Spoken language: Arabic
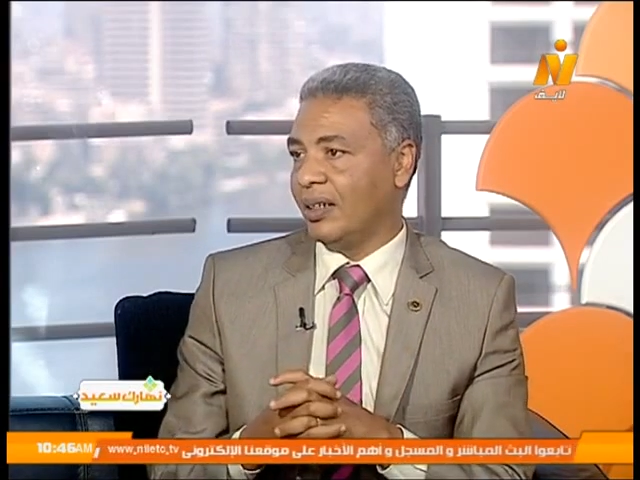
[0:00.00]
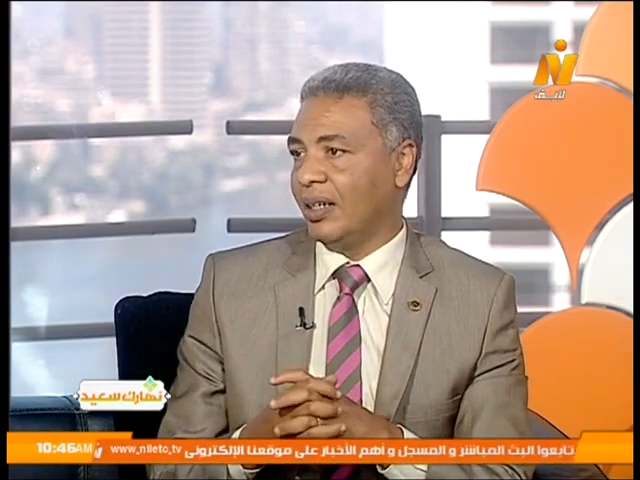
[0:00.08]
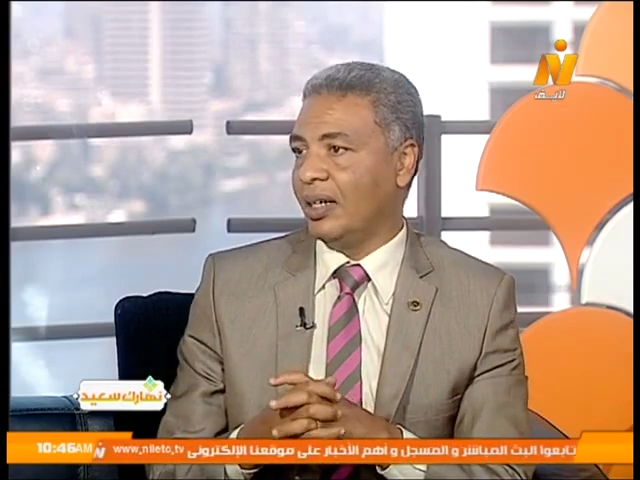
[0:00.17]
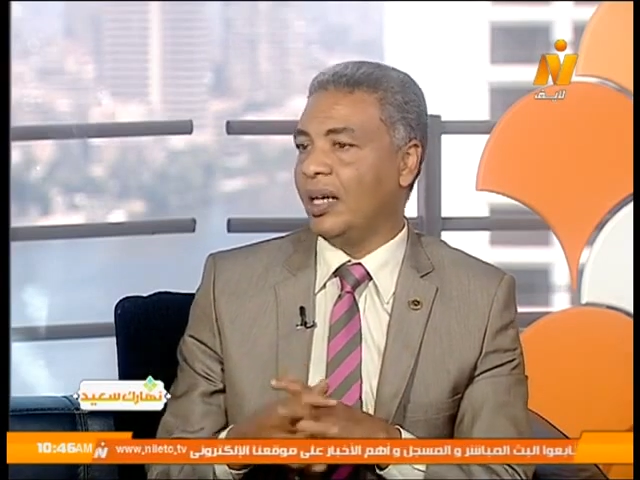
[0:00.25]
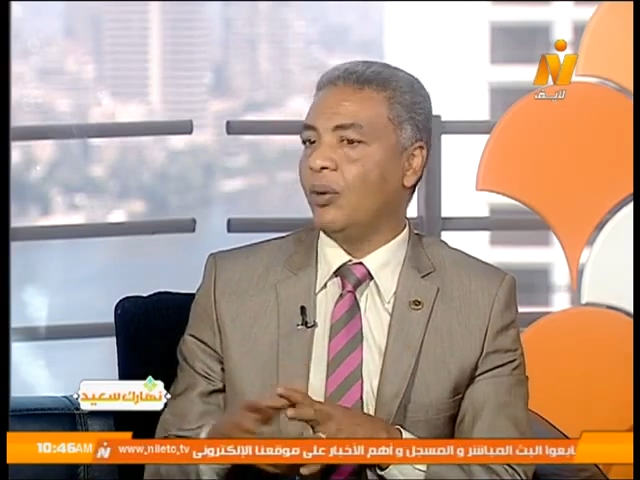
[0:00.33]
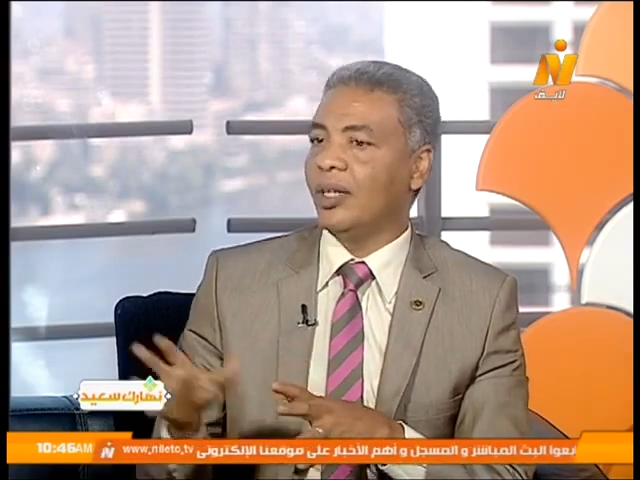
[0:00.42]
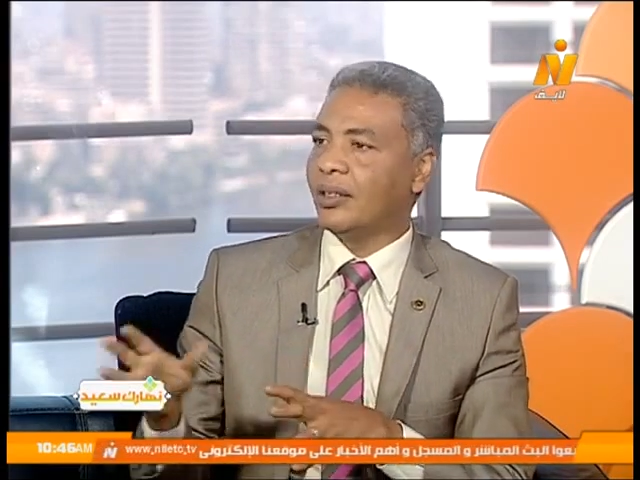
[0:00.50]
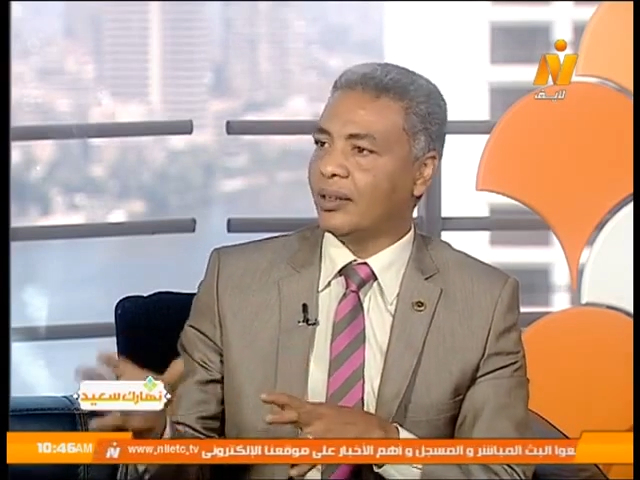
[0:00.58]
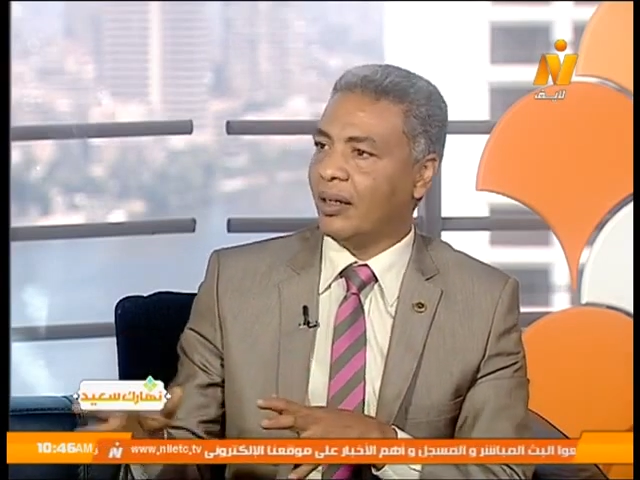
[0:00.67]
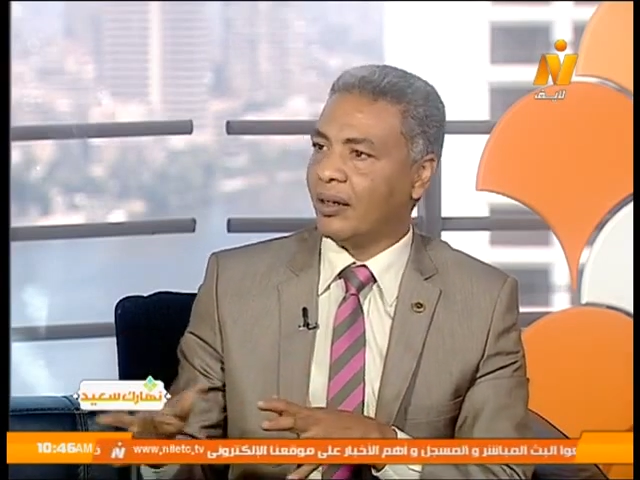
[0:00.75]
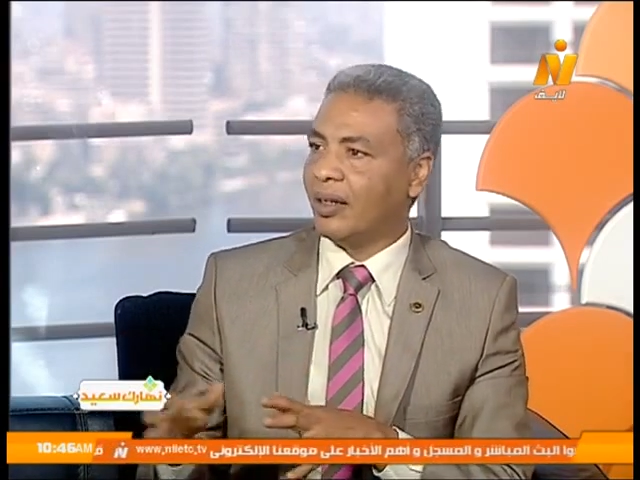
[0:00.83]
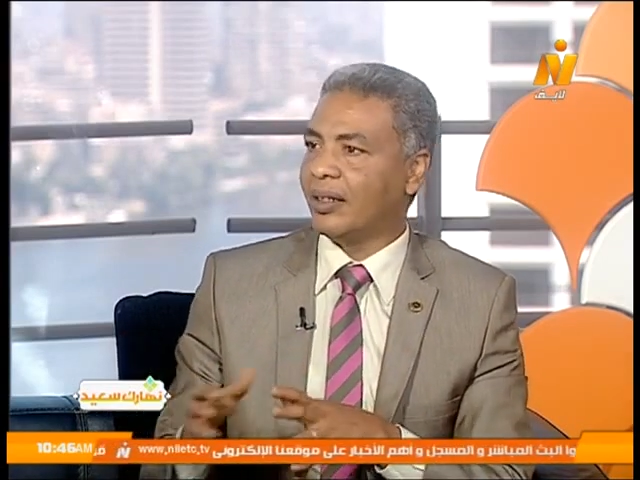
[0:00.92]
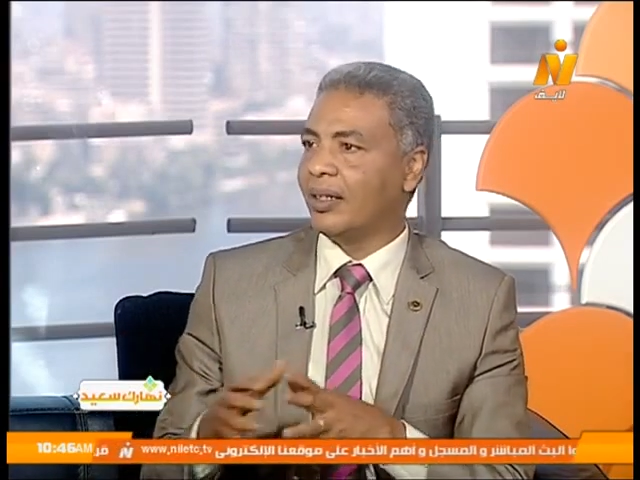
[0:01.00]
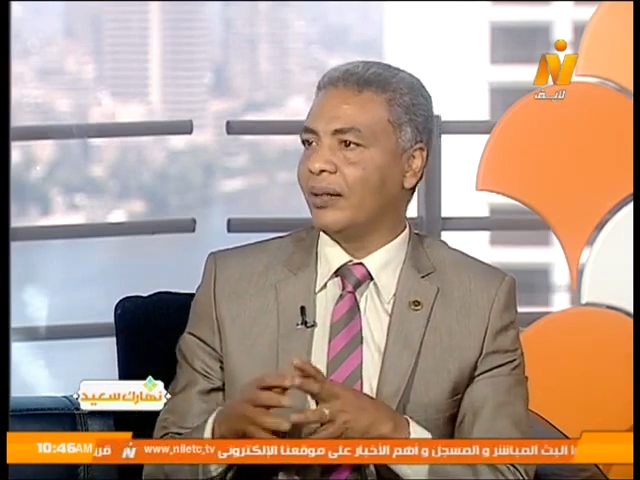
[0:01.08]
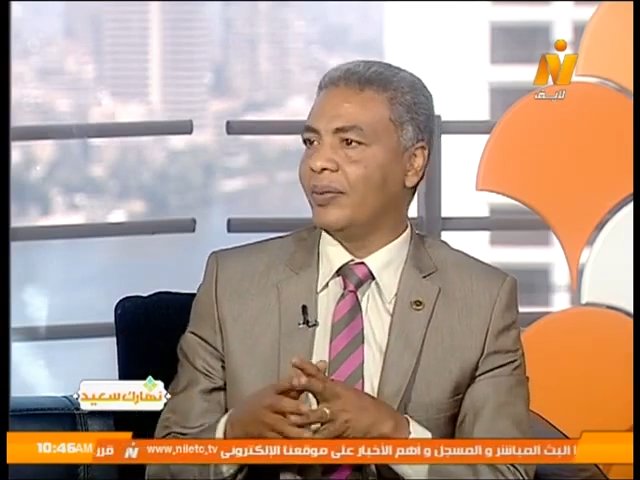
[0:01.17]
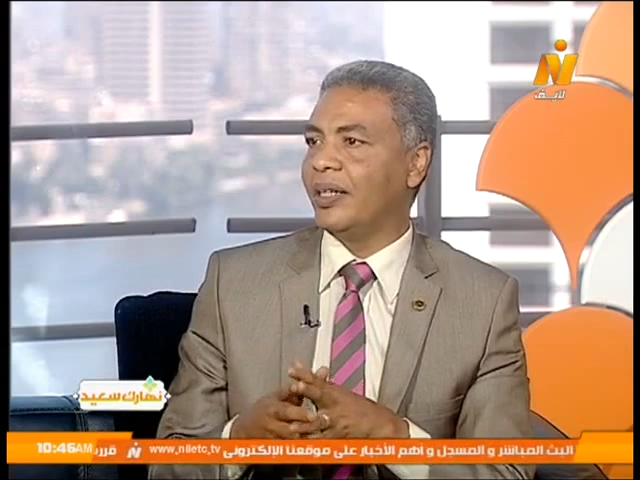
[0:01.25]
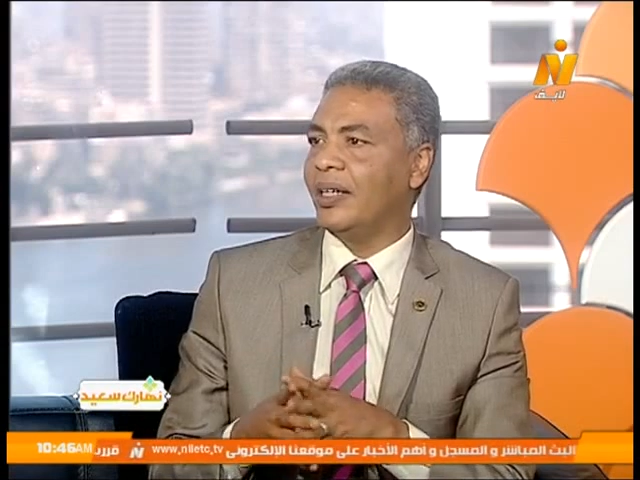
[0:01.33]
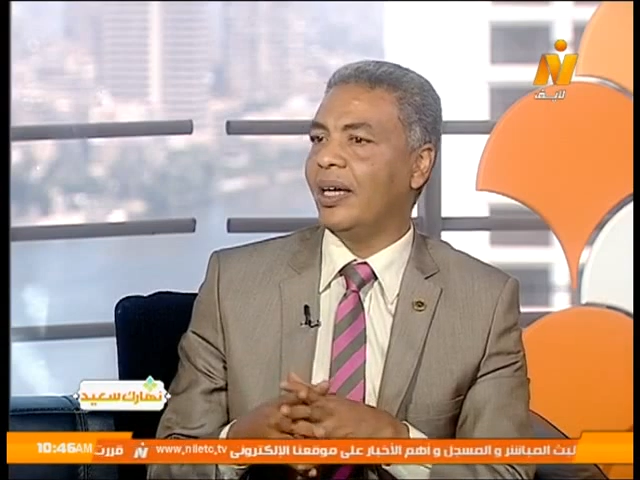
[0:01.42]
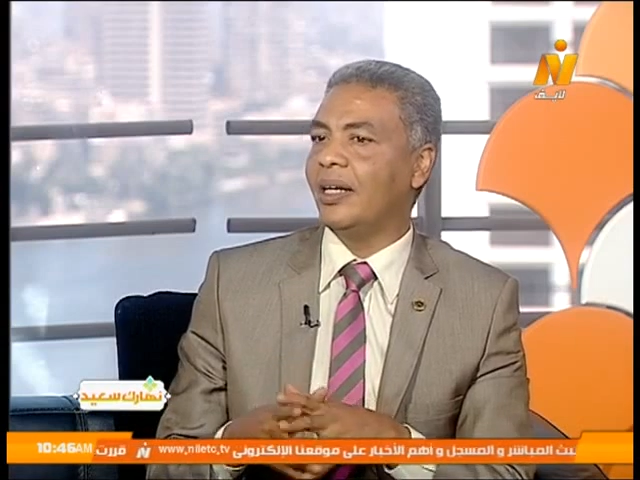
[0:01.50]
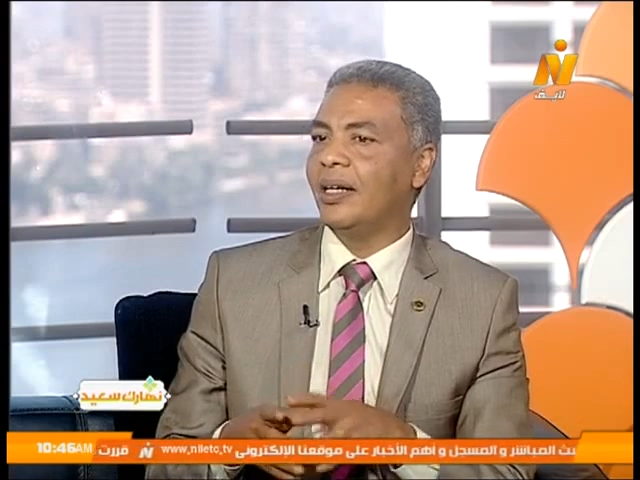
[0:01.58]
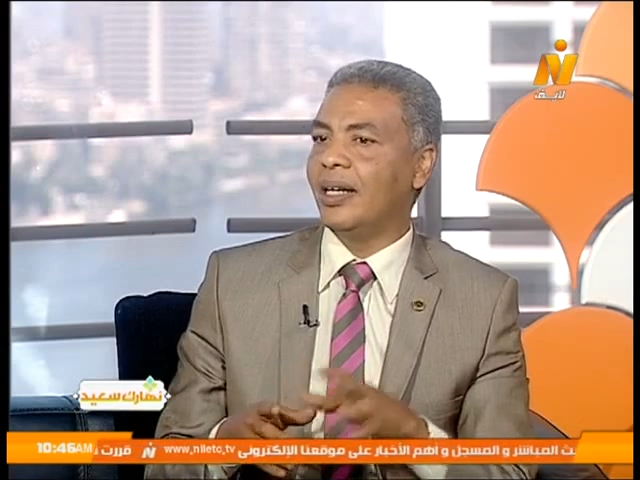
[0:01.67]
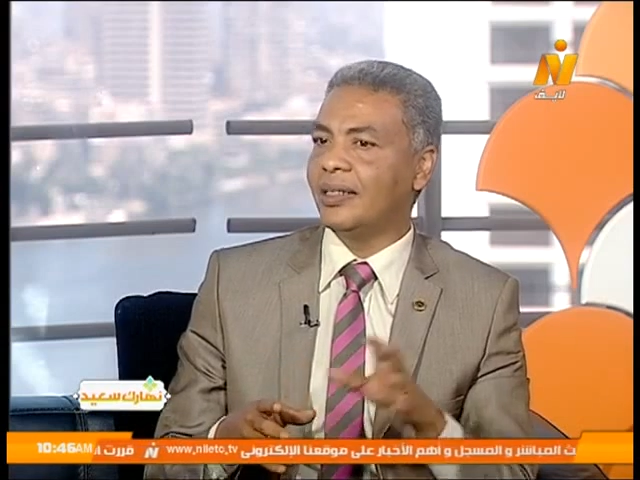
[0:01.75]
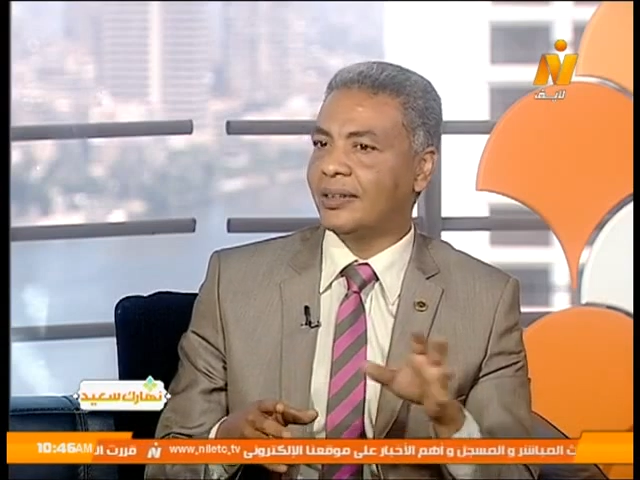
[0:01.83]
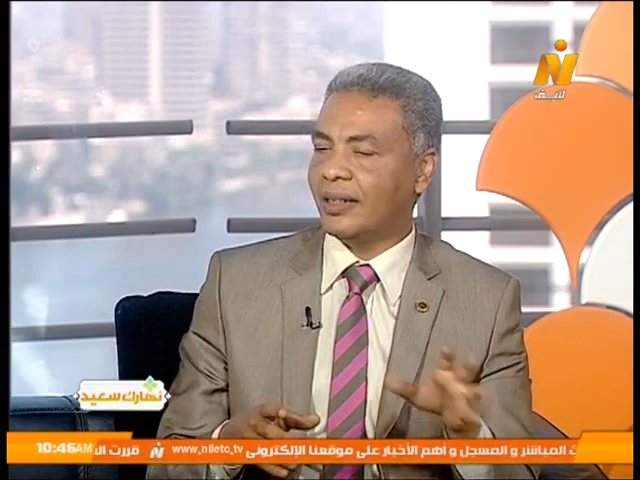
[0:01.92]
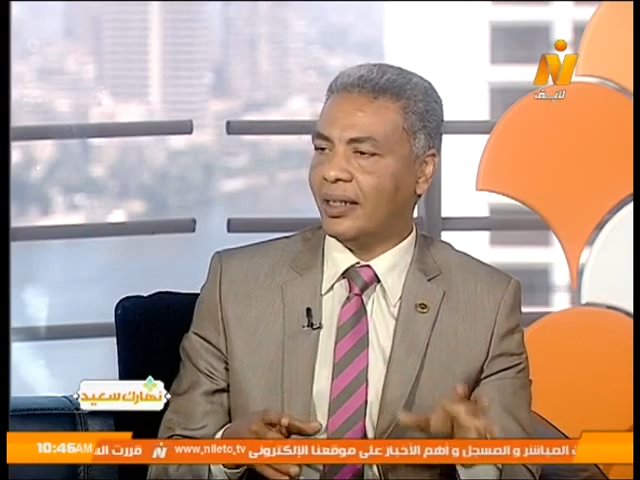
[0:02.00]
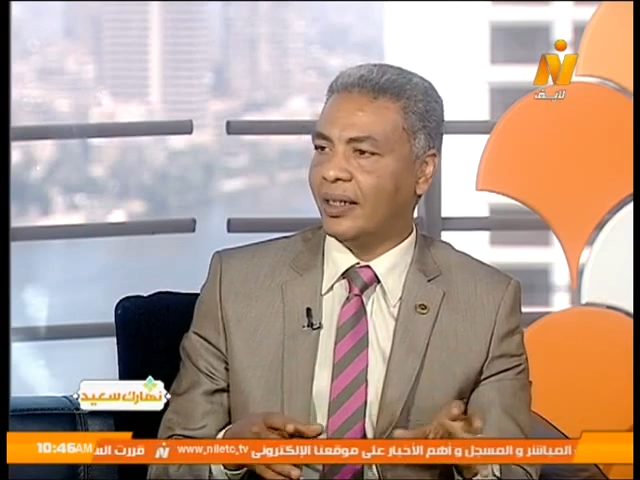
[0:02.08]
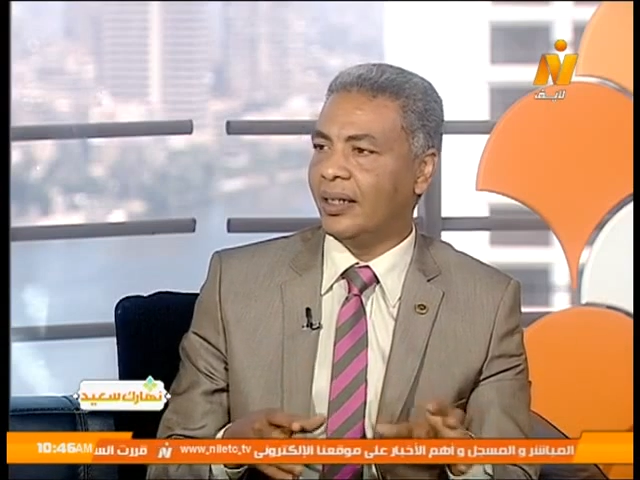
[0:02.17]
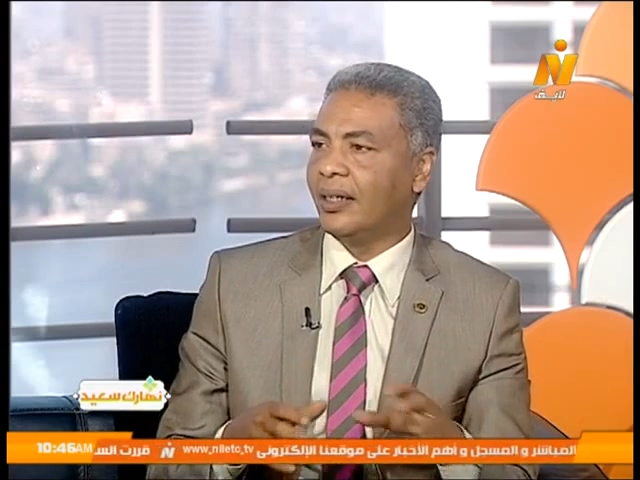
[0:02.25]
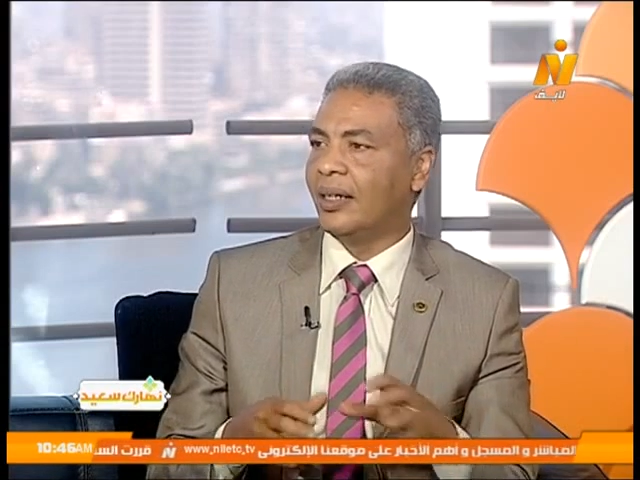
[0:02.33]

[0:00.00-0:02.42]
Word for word: اللي هي وحده الاراضي الليبيه نزع